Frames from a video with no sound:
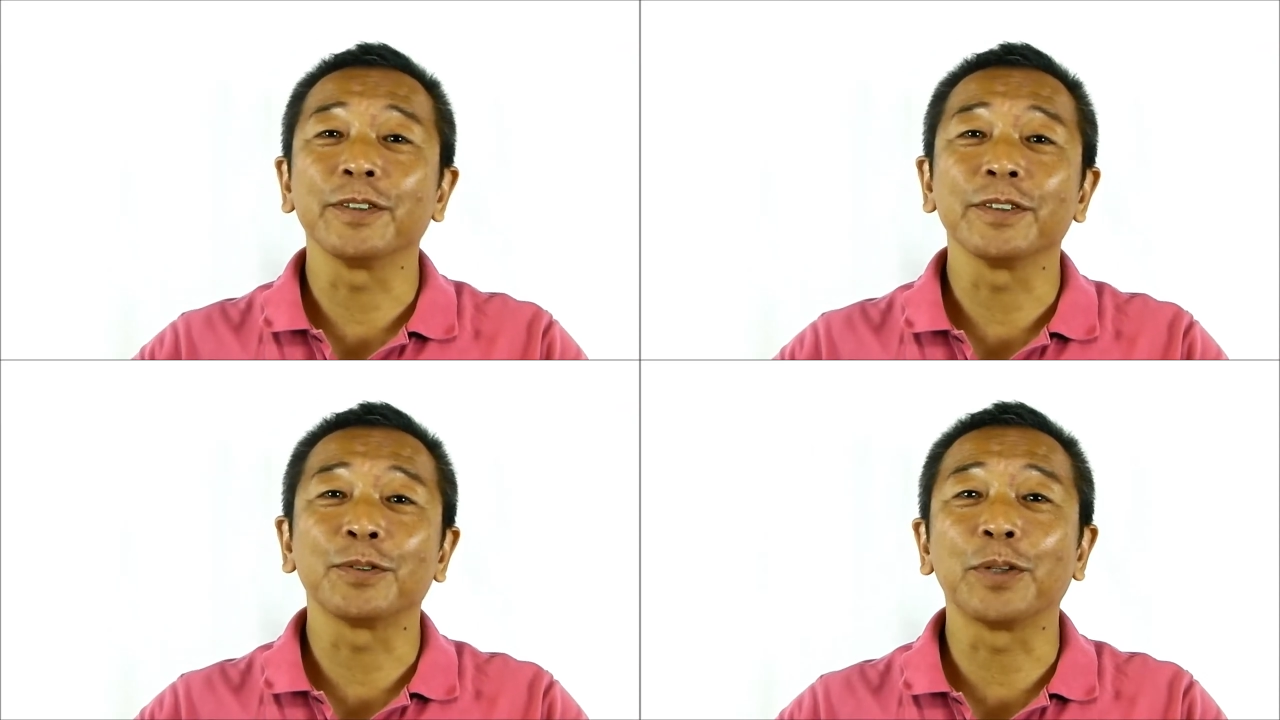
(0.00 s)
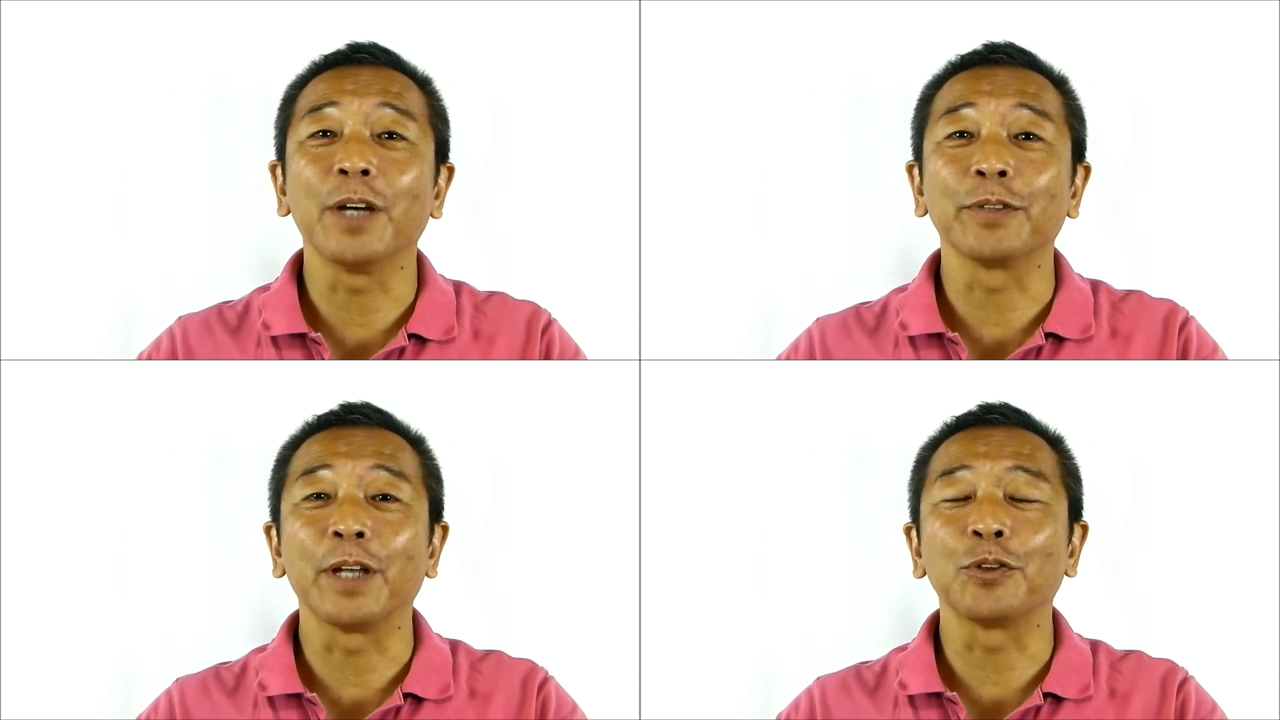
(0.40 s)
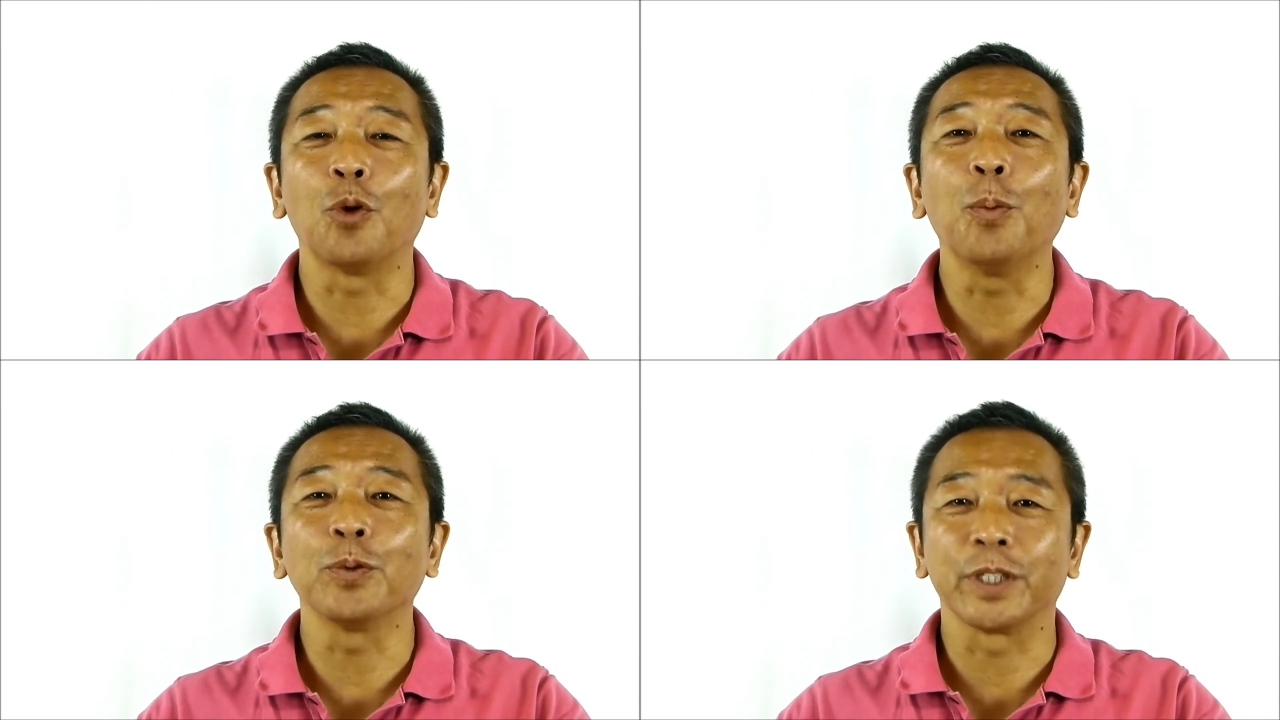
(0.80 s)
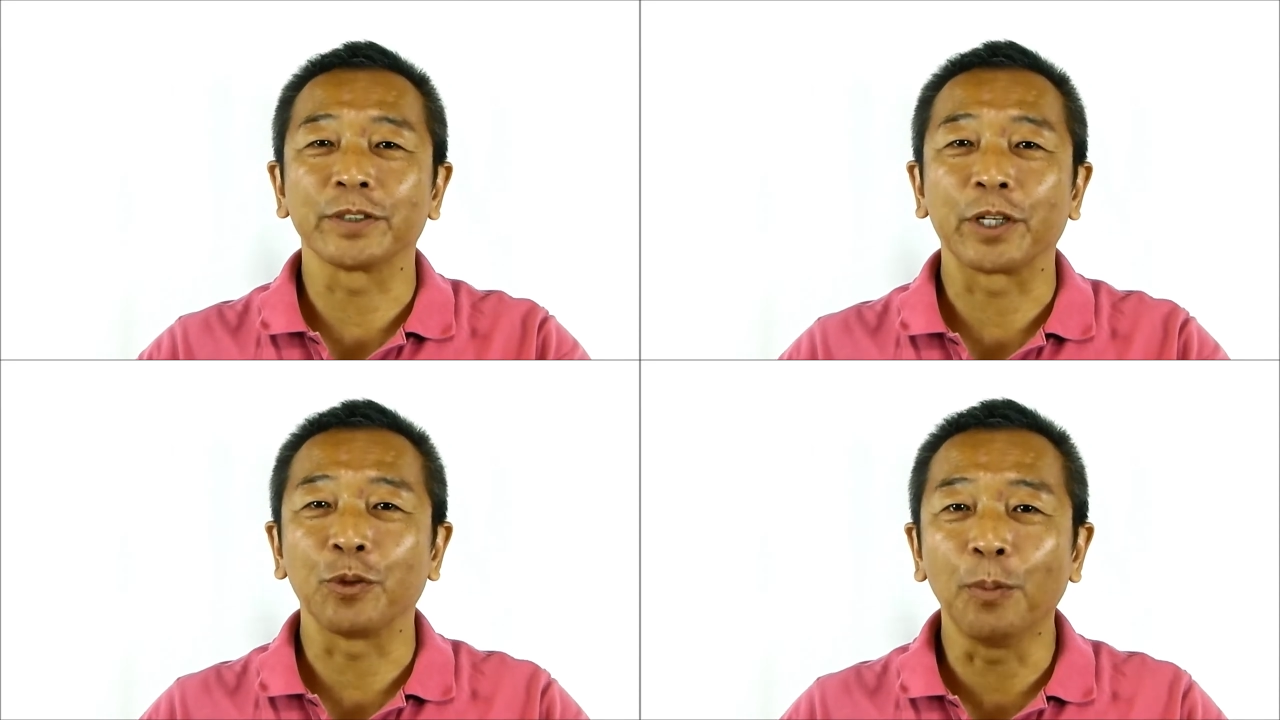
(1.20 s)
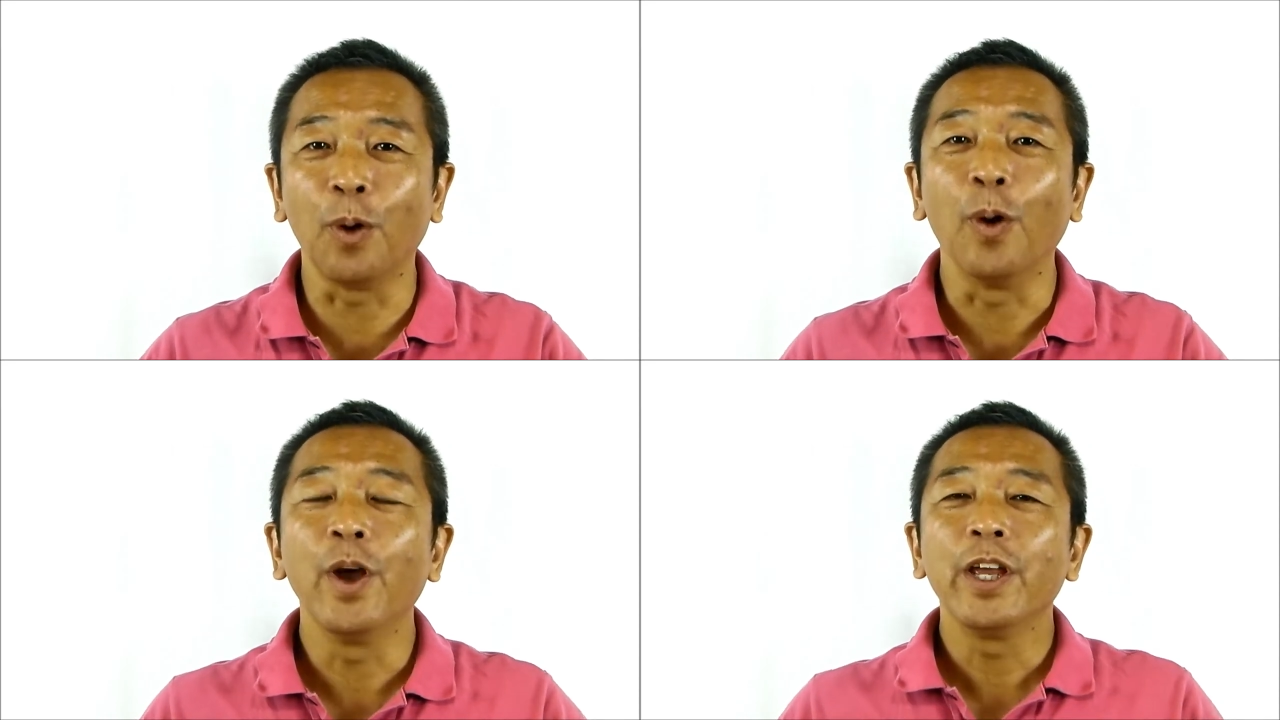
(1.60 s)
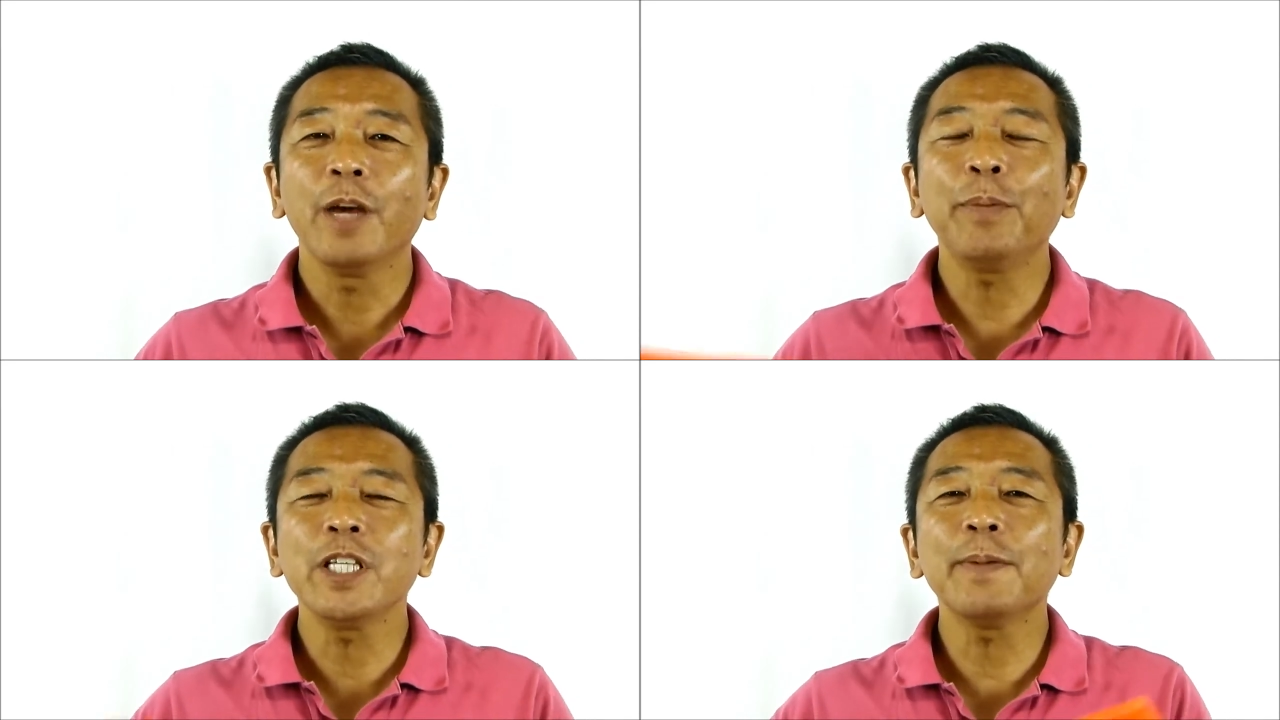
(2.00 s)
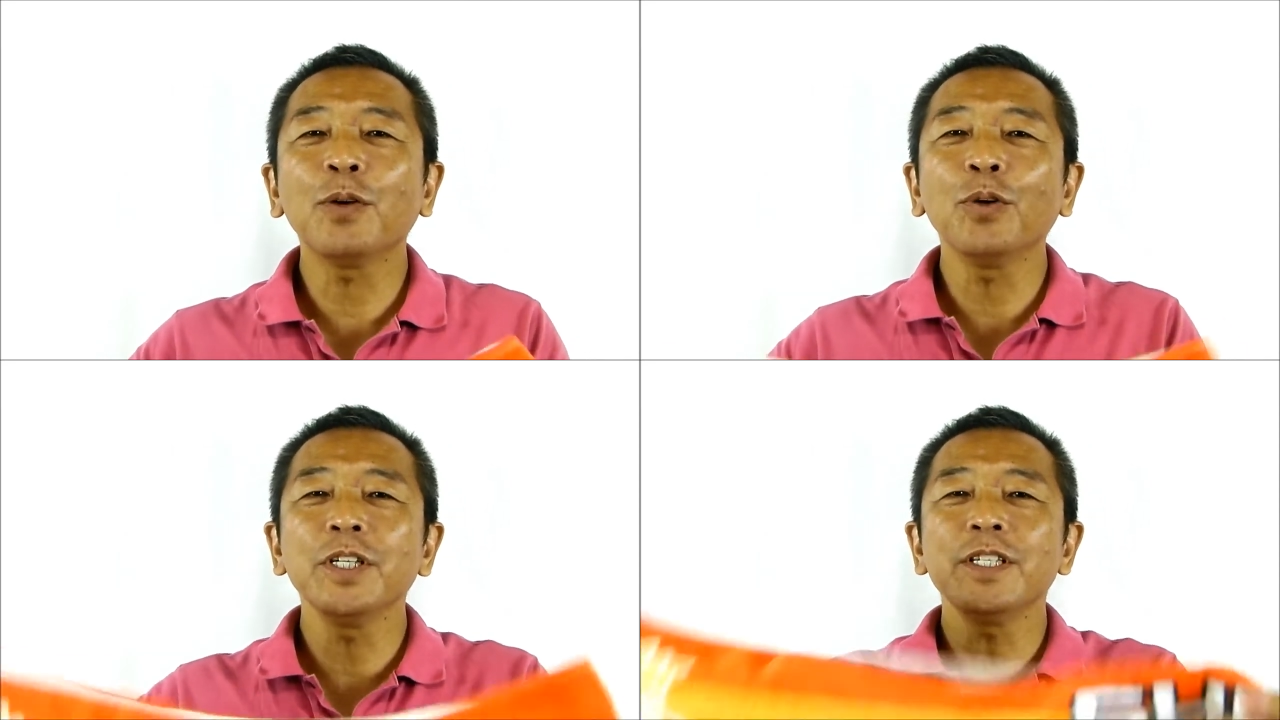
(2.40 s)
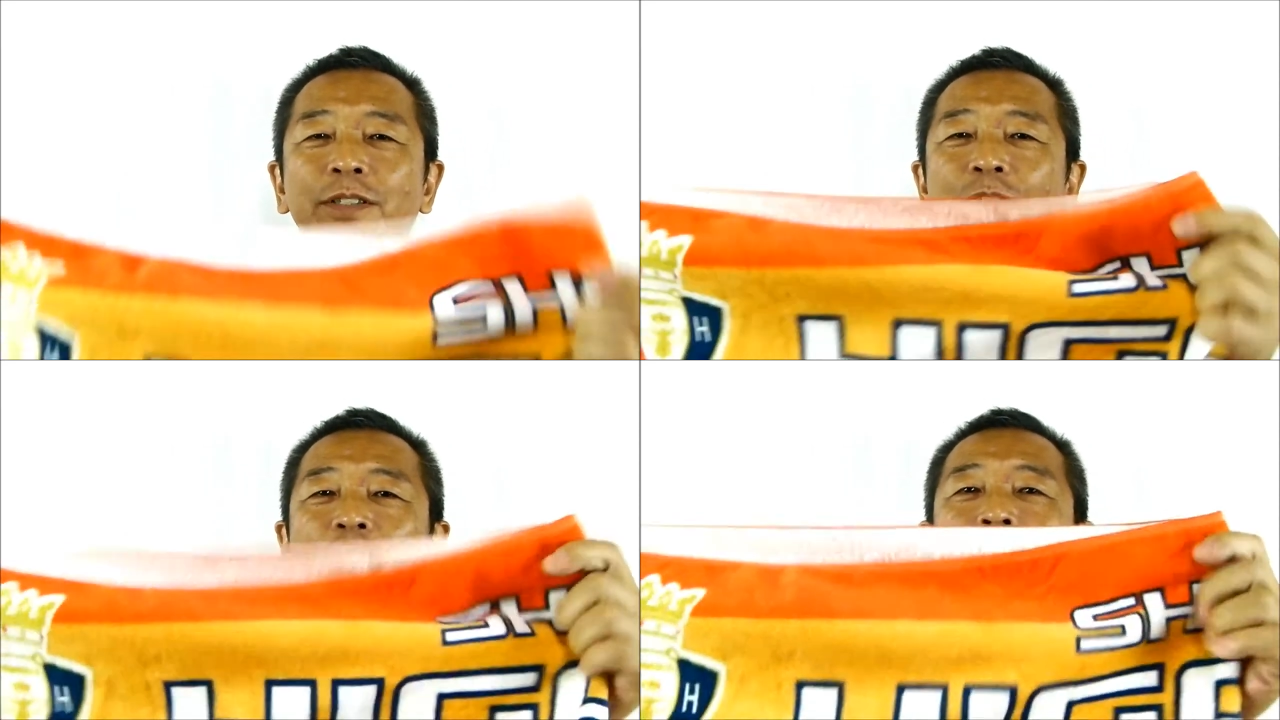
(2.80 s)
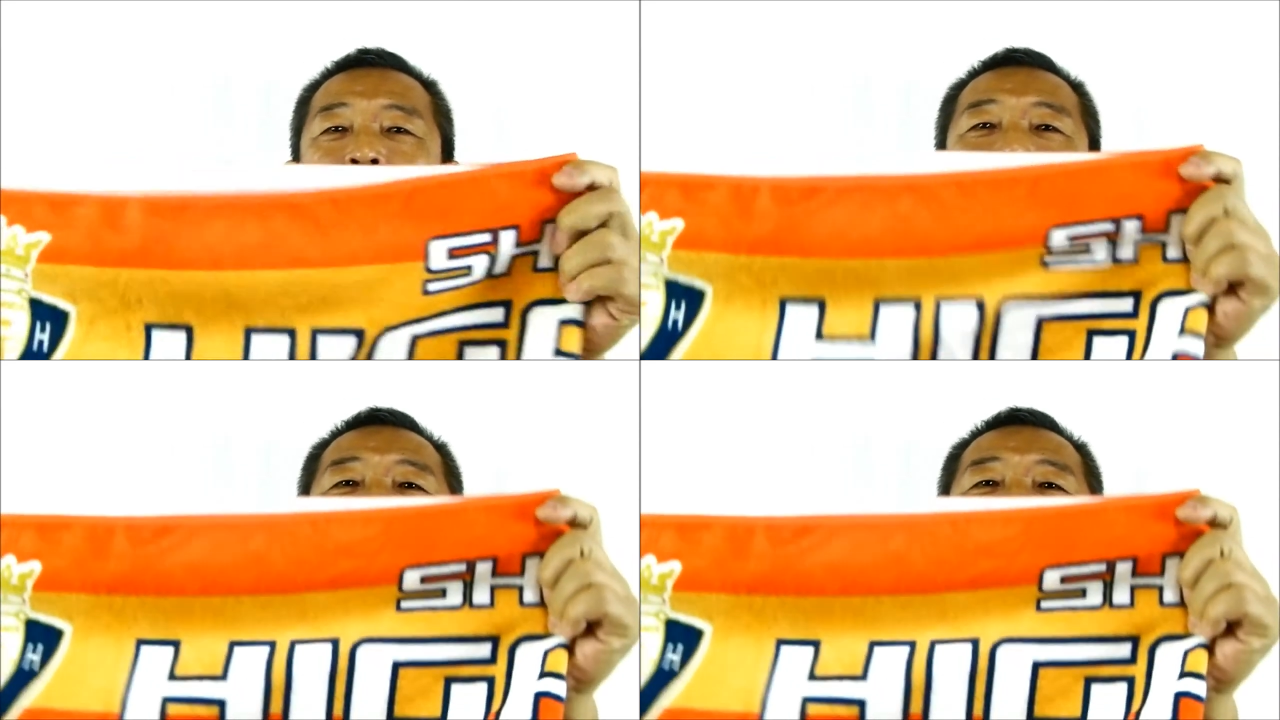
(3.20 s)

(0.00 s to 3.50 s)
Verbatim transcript: 相談を受けると思うんですけども、やっぱり一番高品質にできるの